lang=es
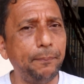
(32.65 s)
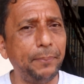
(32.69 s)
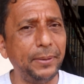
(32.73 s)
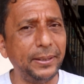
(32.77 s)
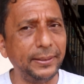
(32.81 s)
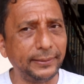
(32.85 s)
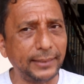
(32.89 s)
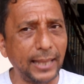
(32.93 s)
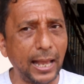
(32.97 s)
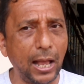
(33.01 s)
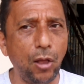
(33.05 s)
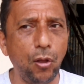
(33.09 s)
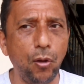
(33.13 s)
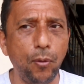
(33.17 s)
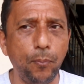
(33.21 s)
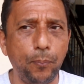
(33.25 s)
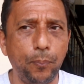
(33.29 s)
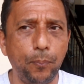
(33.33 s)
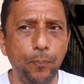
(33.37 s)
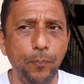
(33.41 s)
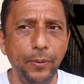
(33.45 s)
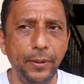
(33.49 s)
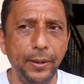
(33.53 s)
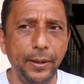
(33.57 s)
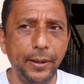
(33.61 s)
pintado
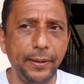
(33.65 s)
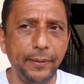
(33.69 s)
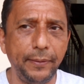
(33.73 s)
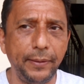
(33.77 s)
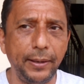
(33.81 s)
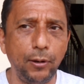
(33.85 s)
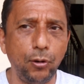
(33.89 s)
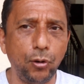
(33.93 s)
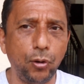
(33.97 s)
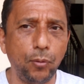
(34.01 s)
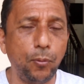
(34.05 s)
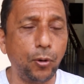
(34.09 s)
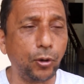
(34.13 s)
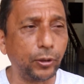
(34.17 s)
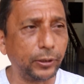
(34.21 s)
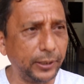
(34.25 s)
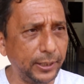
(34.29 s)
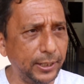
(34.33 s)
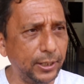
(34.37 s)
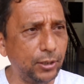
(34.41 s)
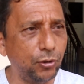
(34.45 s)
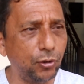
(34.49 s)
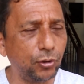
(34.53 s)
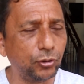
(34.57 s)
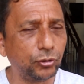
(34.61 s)
de, los
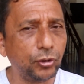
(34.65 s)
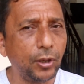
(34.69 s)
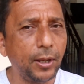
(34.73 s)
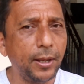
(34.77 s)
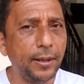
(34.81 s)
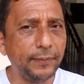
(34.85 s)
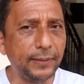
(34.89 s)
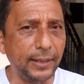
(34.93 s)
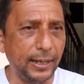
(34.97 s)
bordillos